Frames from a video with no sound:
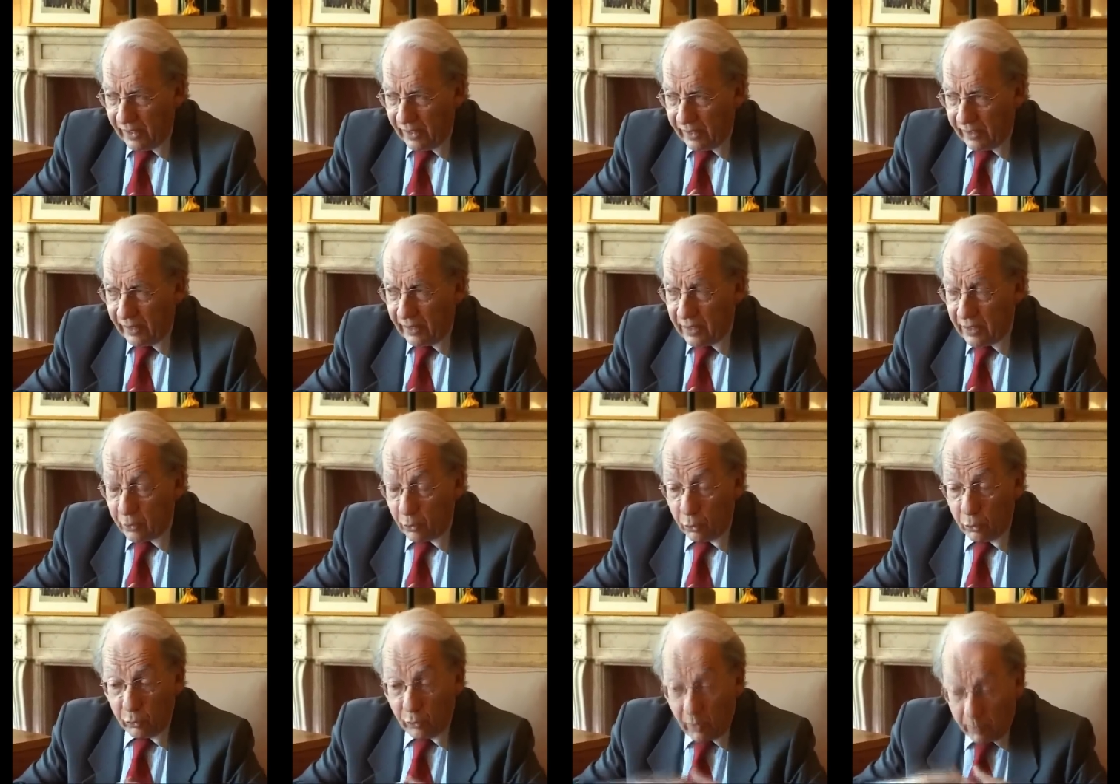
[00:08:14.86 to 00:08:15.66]
à la
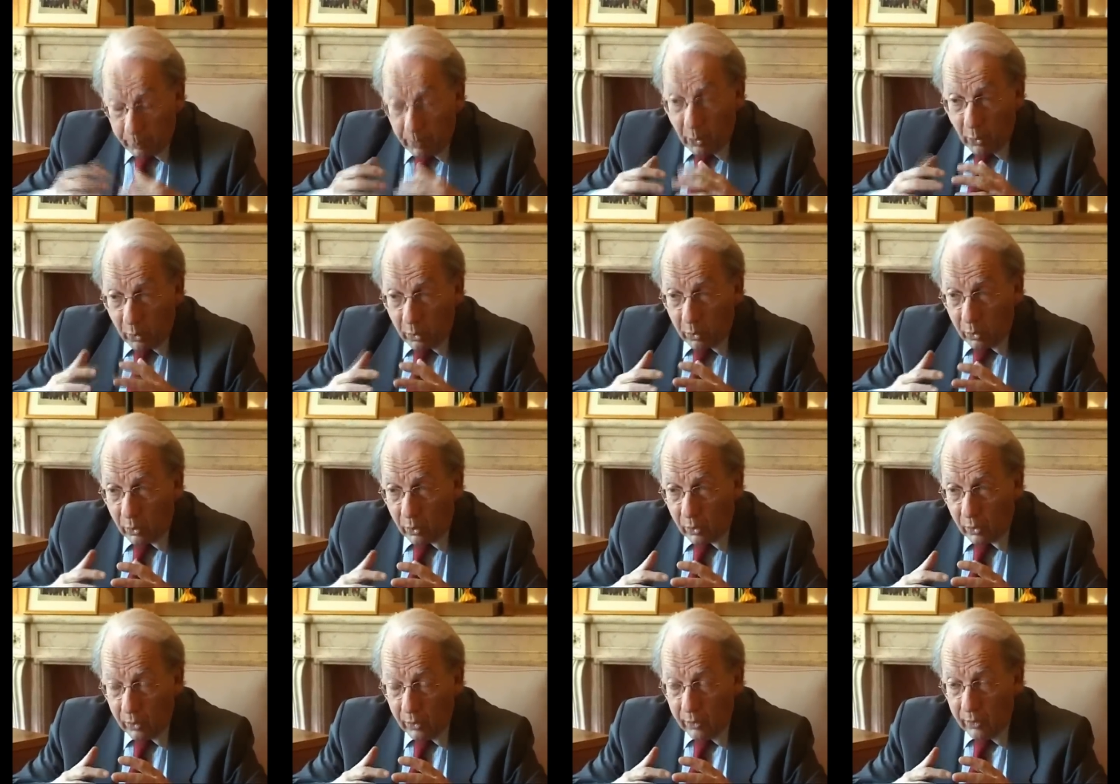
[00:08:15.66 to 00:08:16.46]
crise, on ne le voit pas
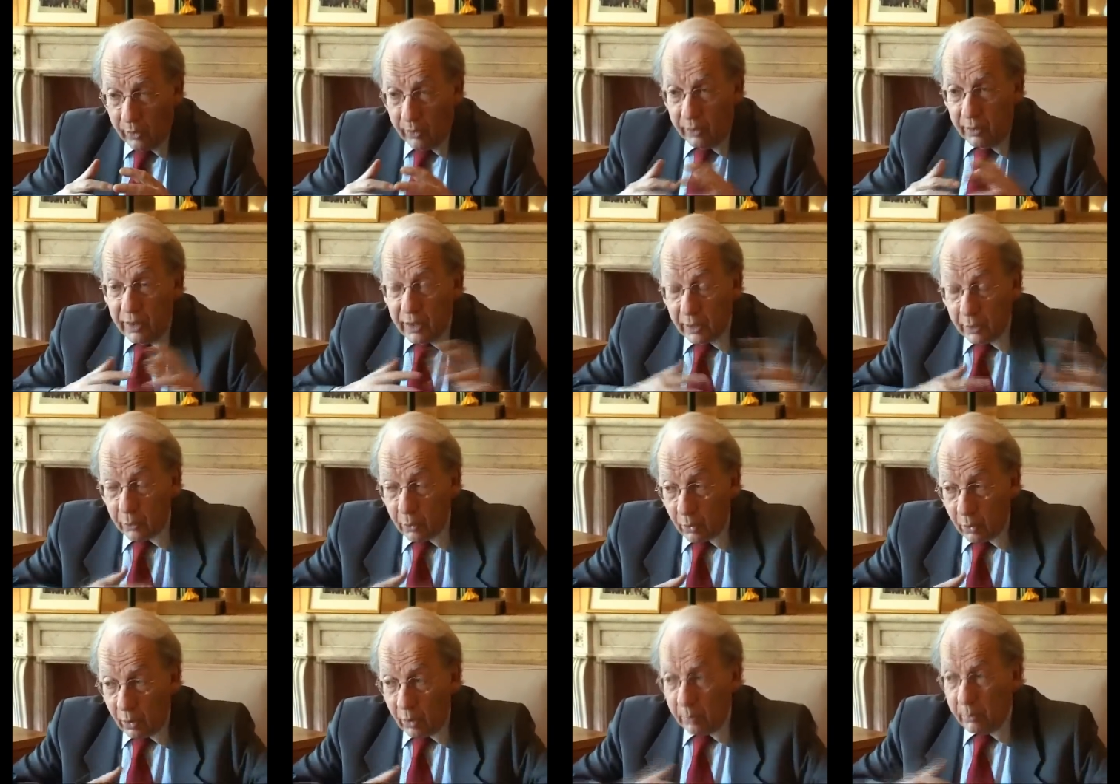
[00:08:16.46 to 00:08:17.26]
encore, ni en
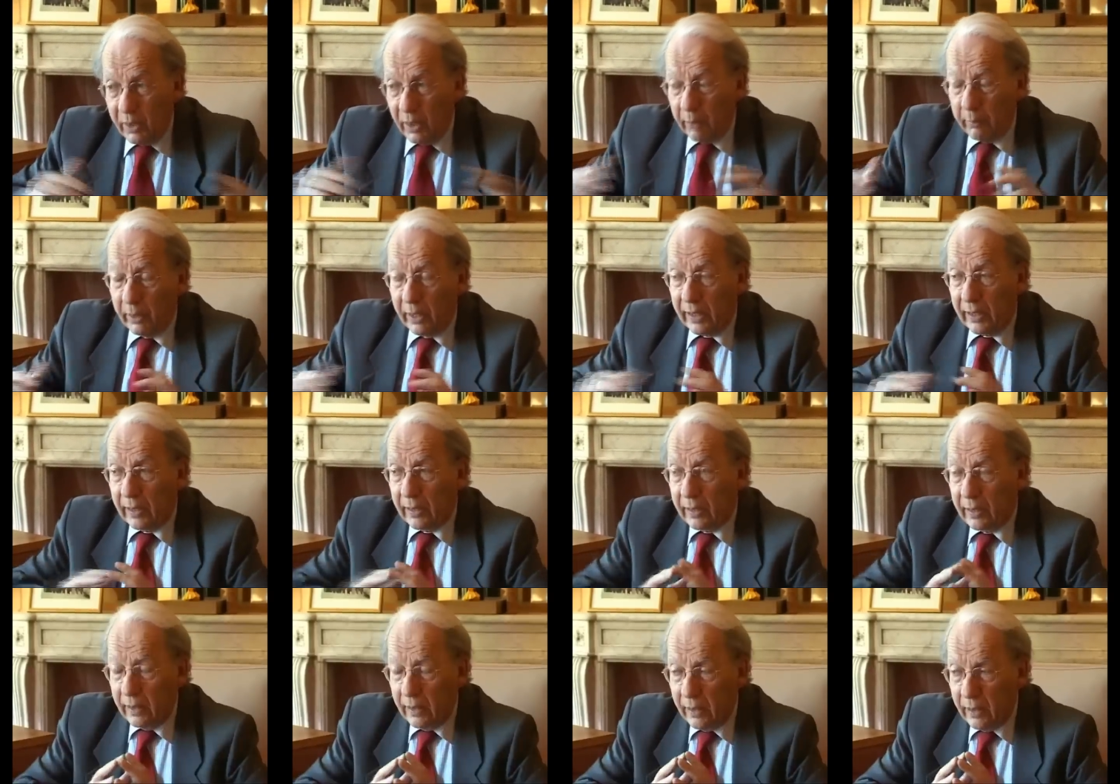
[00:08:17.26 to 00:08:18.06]
Europe ni en Amérique
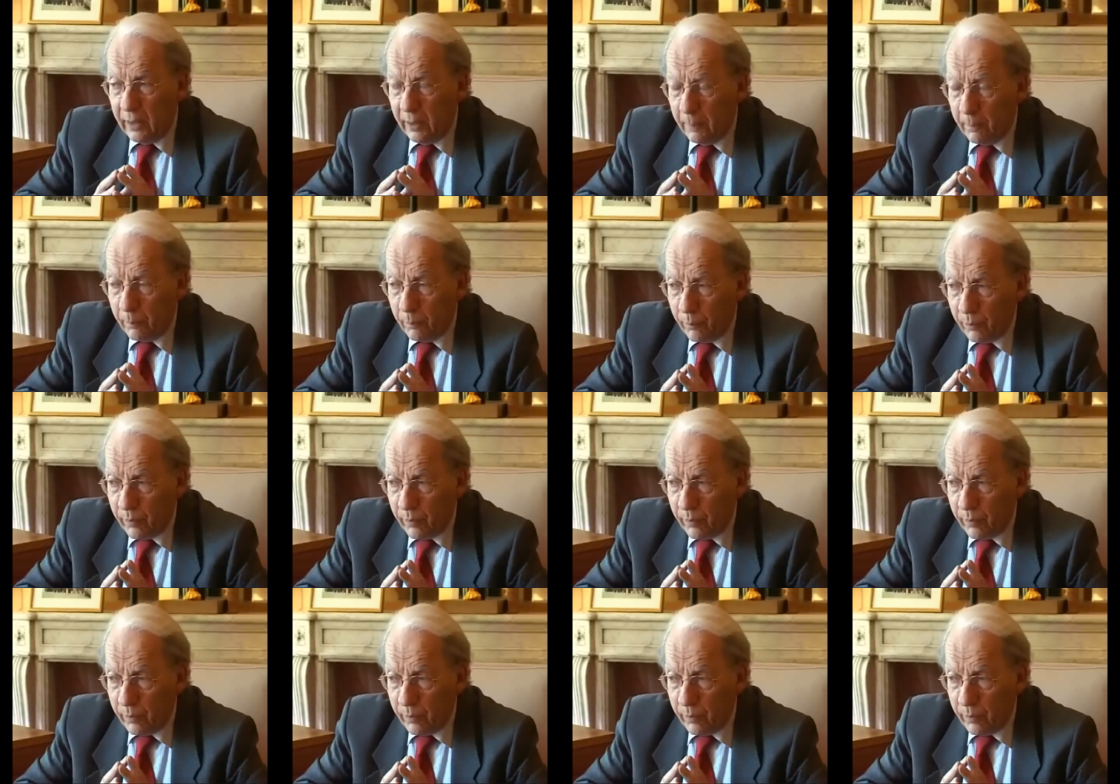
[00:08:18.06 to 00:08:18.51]
latine,